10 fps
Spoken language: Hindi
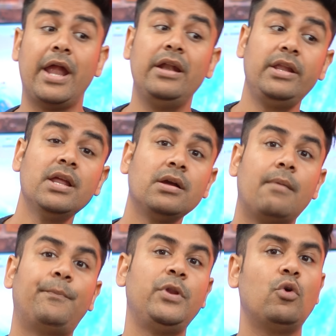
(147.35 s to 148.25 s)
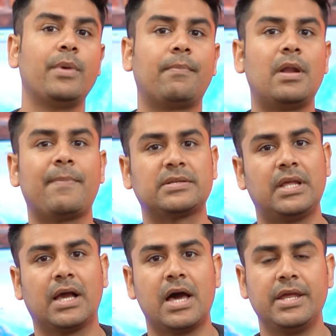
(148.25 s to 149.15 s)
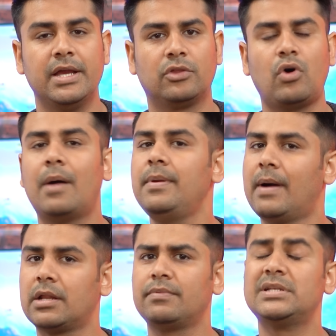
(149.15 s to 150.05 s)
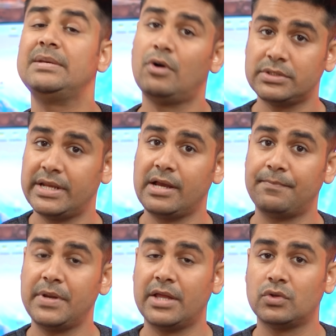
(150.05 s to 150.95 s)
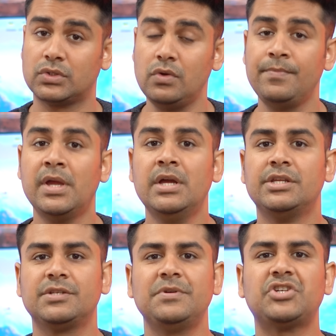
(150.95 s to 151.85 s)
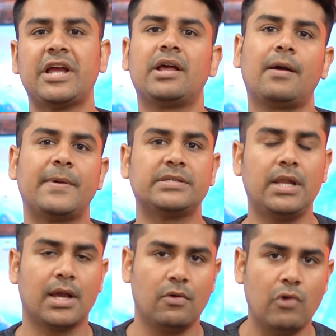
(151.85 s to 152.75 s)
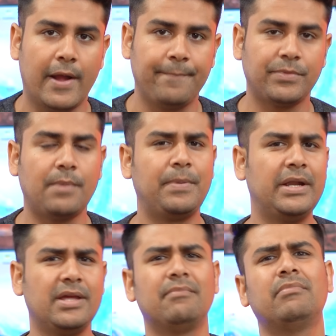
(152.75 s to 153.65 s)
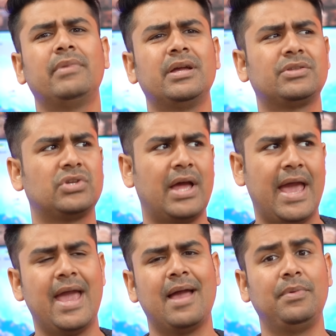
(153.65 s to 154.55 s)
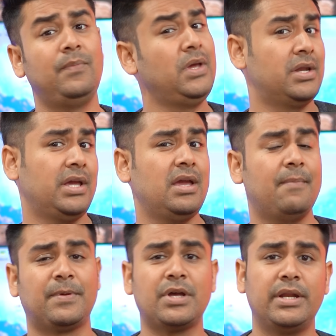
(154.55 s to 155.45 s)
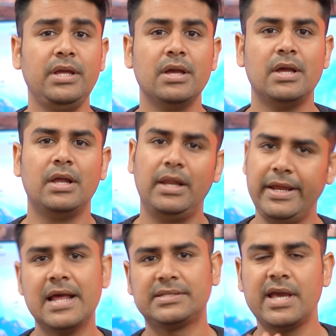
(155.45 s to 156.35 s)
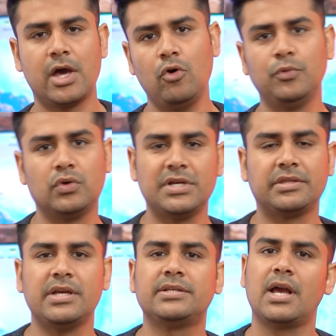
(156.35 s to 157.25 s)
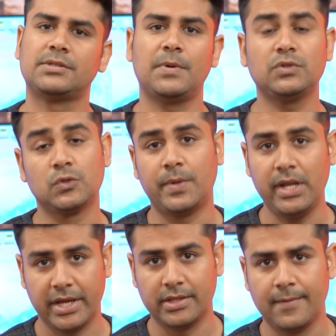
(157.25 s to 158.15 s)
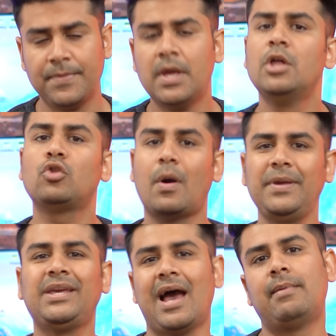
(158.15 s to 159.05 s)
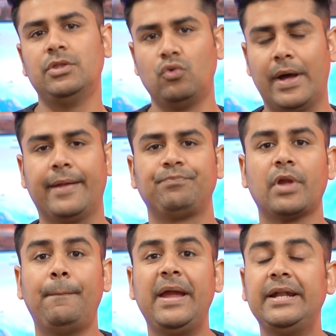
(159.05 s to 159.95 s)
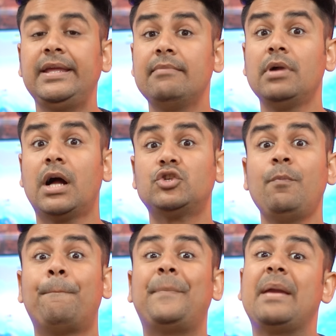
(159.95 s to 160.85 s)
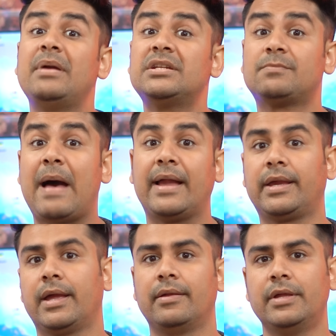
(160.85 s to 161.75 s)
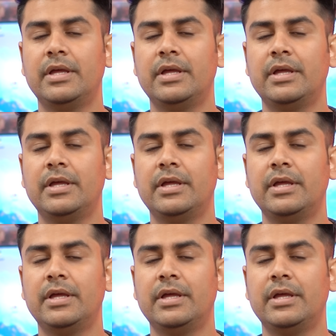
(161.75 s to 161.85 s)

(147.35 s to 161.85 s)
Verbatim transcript: इंडियन कंपनियों में अपना पैसा लगा रही हैं तो अभी भारत में ऐसी बहुत सारी कंपनियां हैं दोस्तों जिसमें चाइना का पैसा लगा हुआ है अब पेटीएम में है अभी भी नहीं है पता नहीं लेकिन ऐसा ऐसे आरोप 2023 के आसपास उस पर लगे थे तो अभी क्या बंद हुआ है पेटीएम का जो पेमेंट्स बैंक है